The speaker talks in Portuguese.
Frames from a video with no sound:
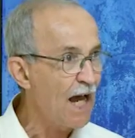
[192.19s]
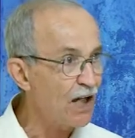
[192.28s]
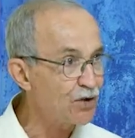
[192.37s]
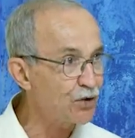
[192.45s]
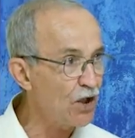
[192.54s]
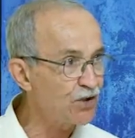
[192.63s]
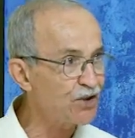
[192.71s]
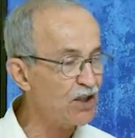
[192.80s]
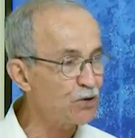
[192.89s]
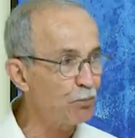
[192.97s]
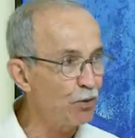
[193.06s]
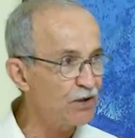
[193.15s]
as
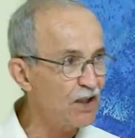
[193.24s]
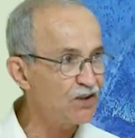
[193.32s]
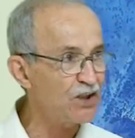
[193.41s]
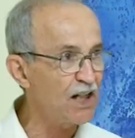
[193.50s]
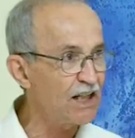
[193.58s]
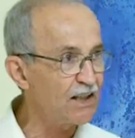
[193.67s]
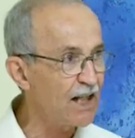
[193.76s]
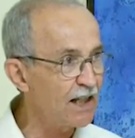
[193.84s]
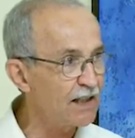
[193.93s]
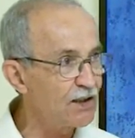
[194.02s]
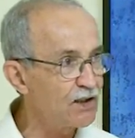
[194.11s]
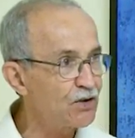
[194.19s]
nossas
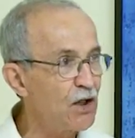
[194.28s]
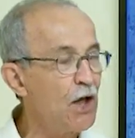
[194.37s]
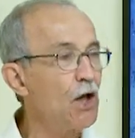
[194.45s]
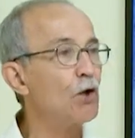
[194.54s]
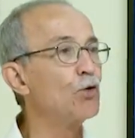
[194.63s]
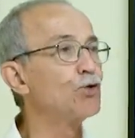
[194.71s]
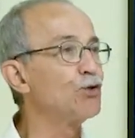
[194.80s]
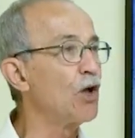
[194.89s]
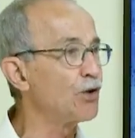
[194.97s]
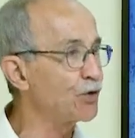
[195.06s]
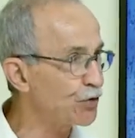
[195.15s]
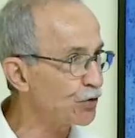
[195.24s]
potencialidades e os
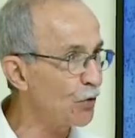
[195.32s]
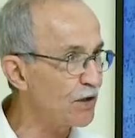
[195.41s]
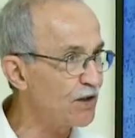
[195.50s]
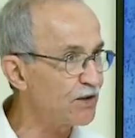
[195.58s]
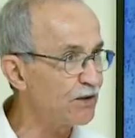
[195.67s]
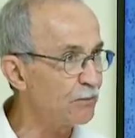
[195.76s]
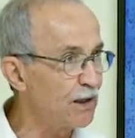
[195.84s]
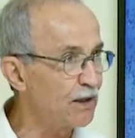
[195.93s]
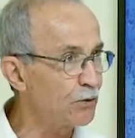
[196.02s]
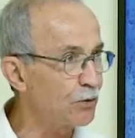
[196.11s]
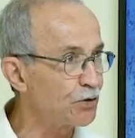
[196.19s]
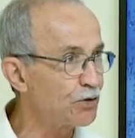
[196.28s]
nossos
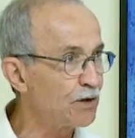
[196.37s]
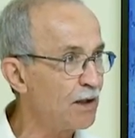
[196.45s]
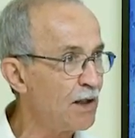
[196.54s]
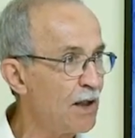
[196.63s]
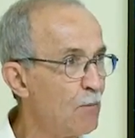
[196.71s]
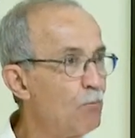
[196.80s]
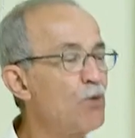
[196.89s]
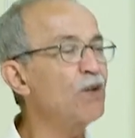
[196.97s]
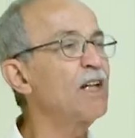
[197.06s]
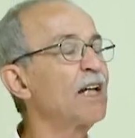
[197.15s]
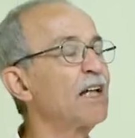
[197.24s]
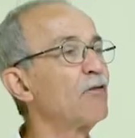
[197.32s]
conhecimentos? Por
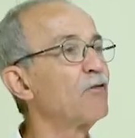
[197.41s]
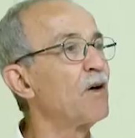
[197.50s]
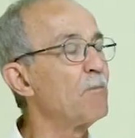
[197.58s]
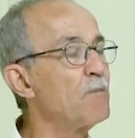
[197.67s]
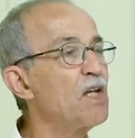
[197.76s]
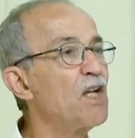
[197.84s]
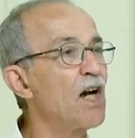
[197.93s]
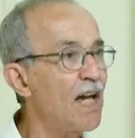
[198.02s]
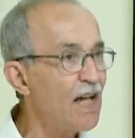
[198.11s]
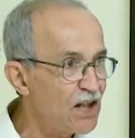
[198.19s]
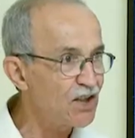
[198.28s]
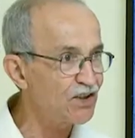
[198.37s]
que, que a família
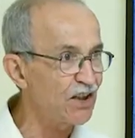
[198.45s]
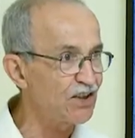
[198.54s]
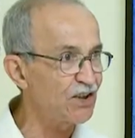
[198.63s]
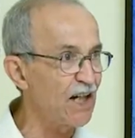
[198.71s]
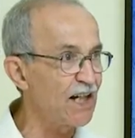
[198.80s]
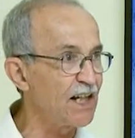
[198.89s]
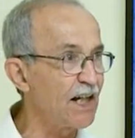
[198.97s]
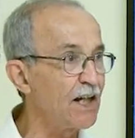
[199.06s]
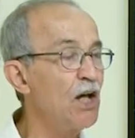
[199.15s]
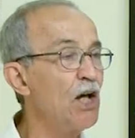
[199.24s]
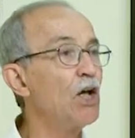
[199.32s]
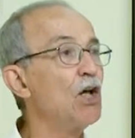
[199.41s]
é necessária?
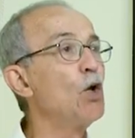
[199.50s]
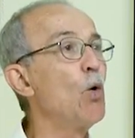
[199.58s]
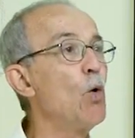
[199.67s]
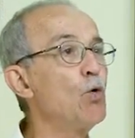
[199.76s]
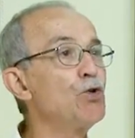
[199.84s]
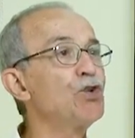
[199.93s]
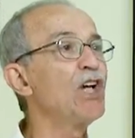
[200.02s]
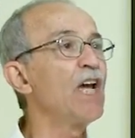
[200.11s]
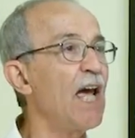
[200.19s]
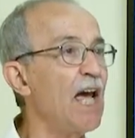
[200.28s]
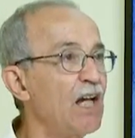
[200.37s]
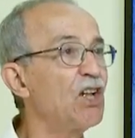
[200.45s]
E onde
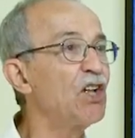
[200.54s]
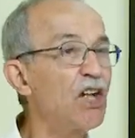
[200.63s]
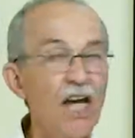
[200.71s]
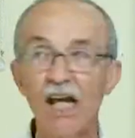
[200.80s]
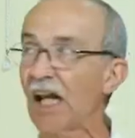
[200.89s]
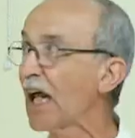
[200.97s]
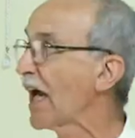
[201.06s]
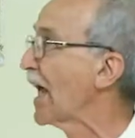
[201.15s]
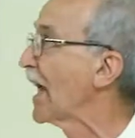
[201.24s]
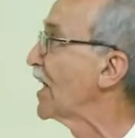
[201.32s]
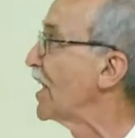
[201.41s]
é que ela é